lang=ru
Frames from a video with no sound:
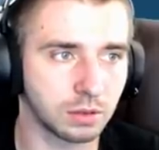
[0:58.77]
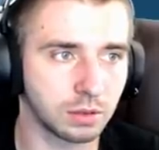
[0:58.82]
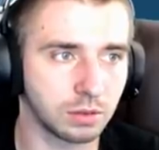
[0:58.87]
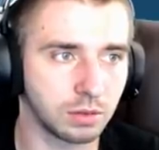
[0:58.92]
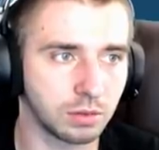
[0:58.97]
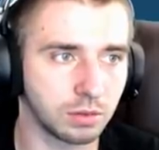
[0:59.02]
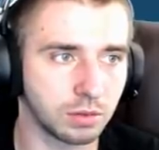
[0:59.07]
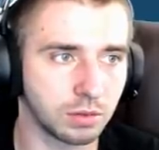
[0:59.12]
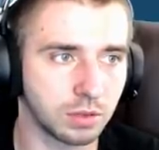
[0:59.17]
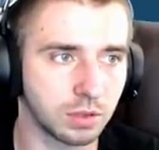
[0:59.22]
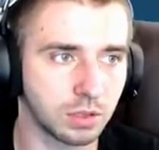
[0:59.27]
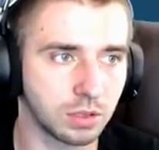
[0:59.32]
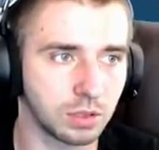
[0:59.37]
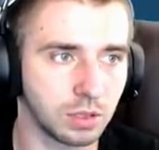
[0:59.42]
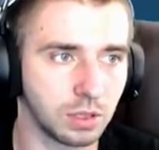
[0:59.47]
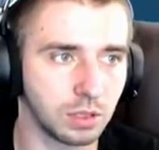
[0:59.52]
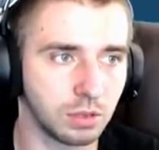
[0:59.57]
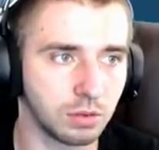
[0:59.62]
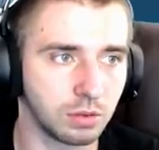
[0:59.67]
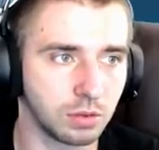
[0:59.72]
Но, ну, к
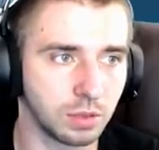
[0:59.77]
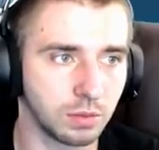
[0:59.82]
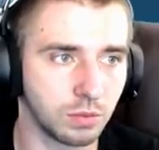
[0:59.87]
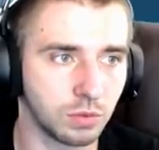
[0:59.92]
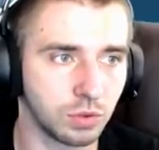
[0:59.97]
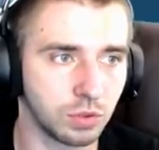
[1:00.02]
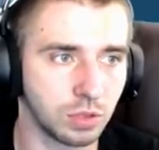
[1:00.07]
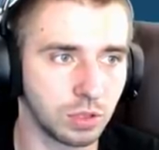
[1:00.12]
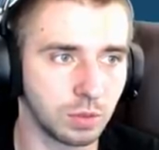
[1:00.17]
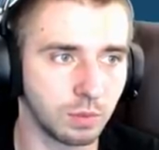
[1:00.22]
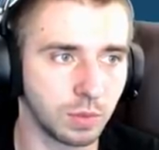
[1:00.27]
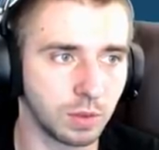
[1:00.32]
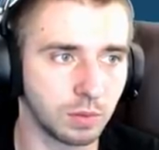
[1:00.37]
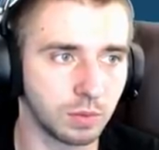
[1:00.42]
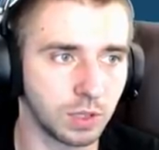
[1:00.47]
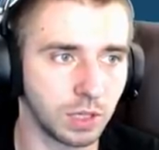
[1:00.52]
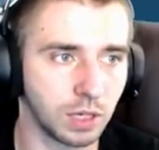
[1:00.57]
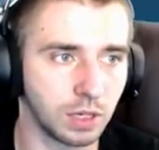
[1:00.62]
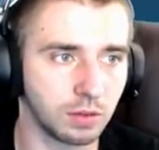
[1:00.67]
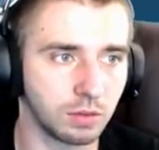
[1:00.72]
сожалению, там ничего не
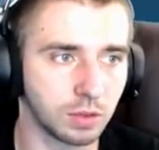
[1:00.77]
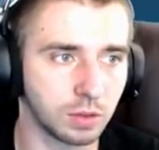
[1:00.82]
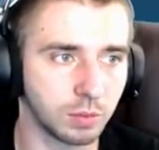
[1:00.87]
поменяли. Вот